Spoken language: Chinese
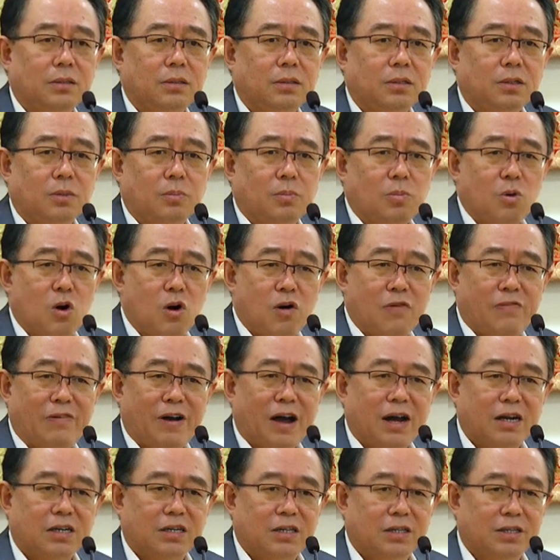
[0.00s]
是末
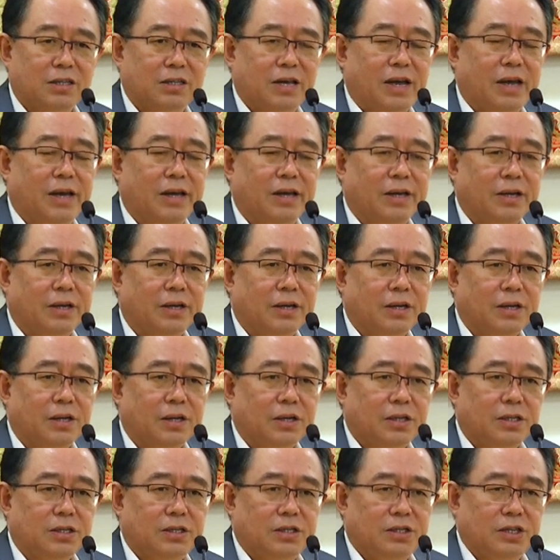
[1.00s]
法时代
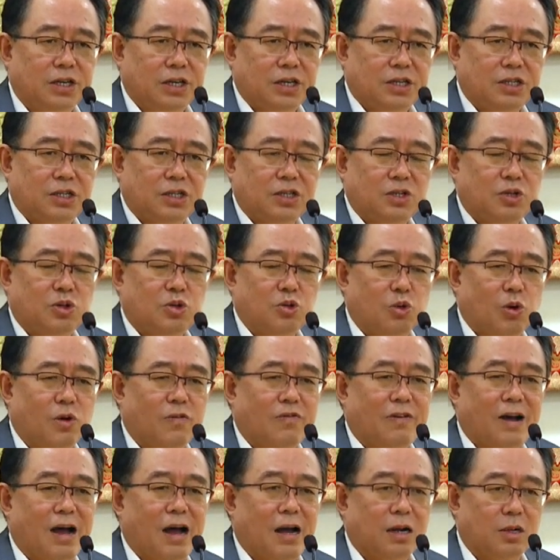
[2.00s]
邪师
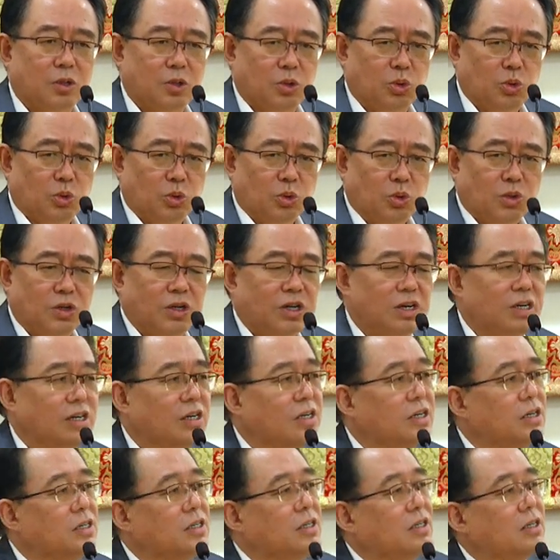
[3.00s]
说法如
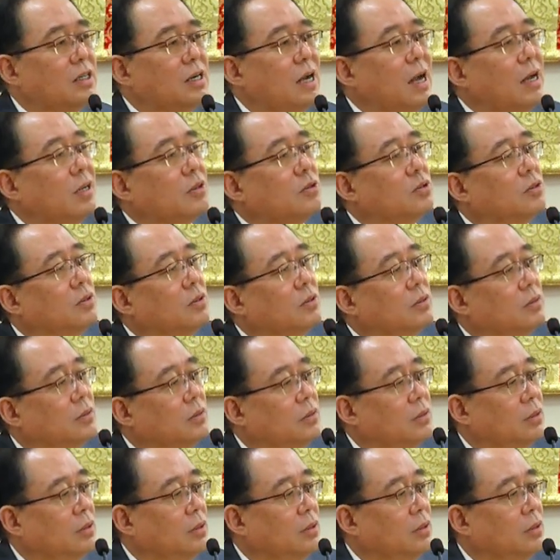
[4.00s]
恒河沙中。